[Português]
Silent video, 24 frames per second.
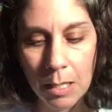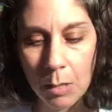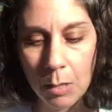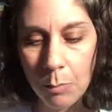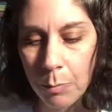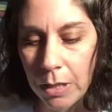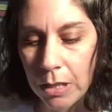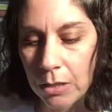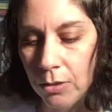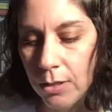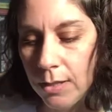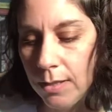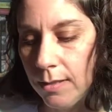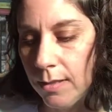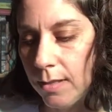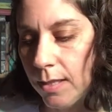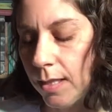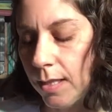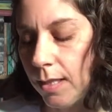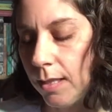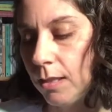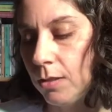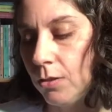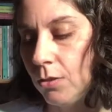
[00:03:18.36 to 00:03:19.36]
Para a gente se
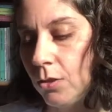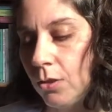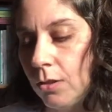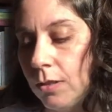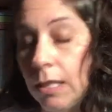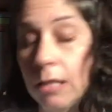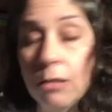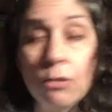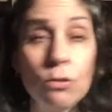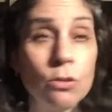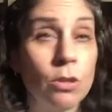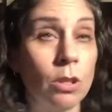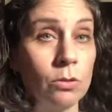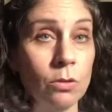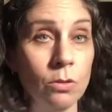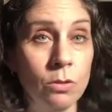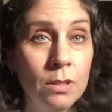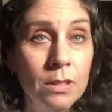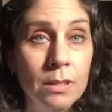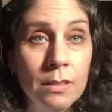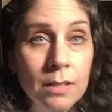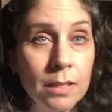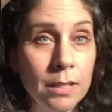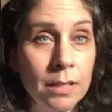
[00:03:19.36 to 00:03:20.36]
relacionar, só
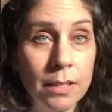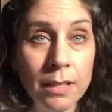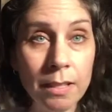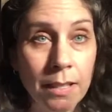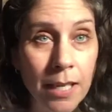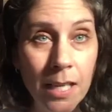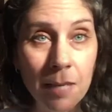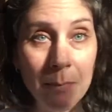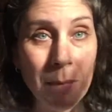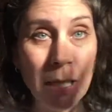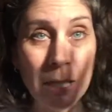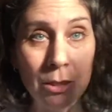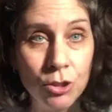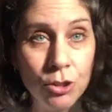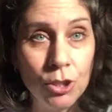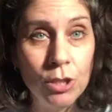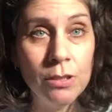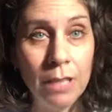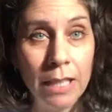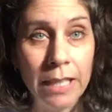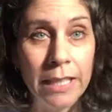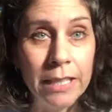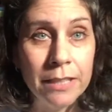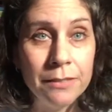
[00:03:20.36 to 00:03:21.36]
trouxe
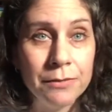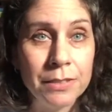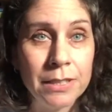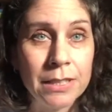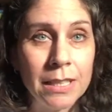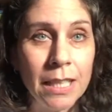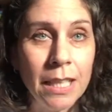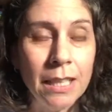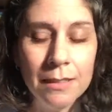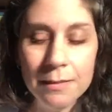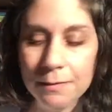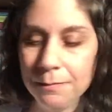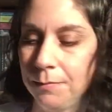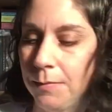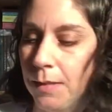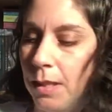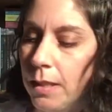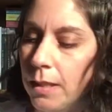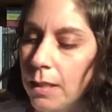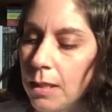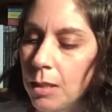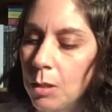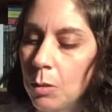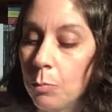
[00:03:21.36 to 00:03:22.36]
remedinho leve, tá?
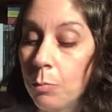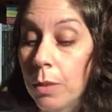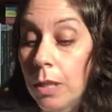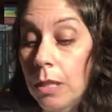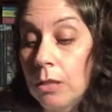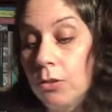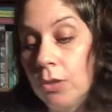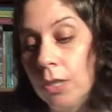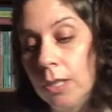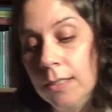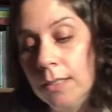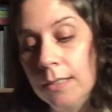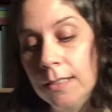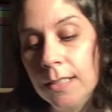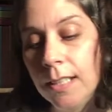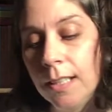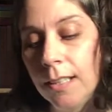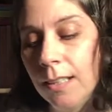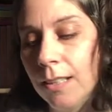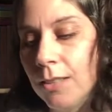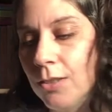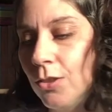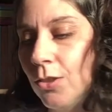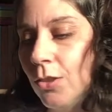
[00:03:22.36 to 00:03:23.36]
para a gente se
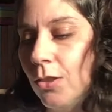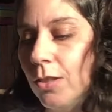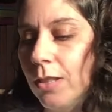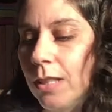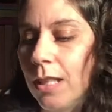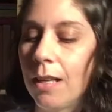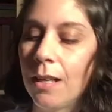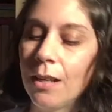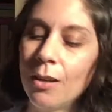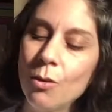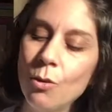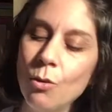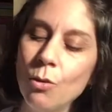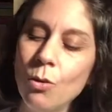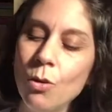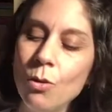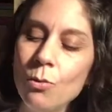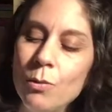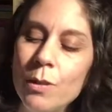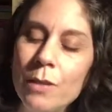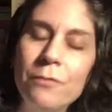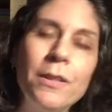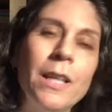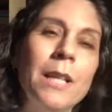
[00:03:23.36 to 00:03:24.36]
relacionar
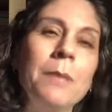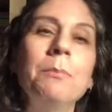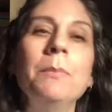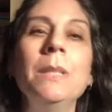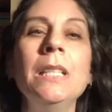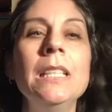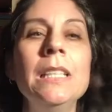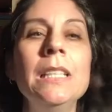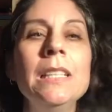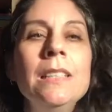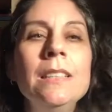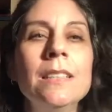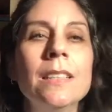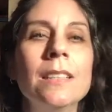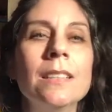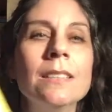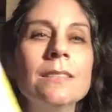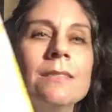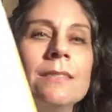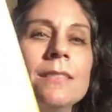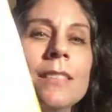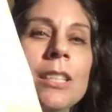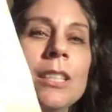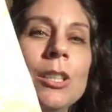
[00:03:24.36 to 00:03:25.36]
com a família
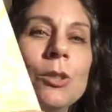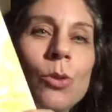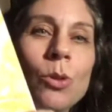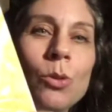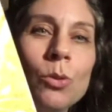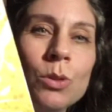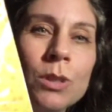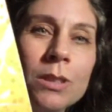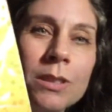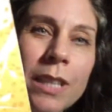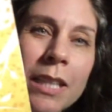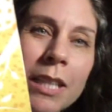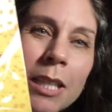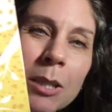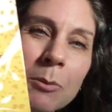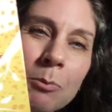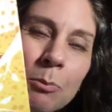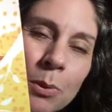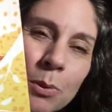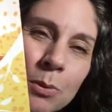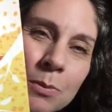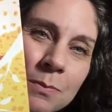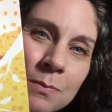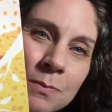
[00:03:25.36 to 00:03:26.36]
e com o
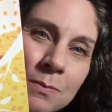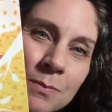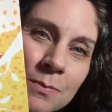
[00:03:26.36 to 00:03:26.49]
tempo.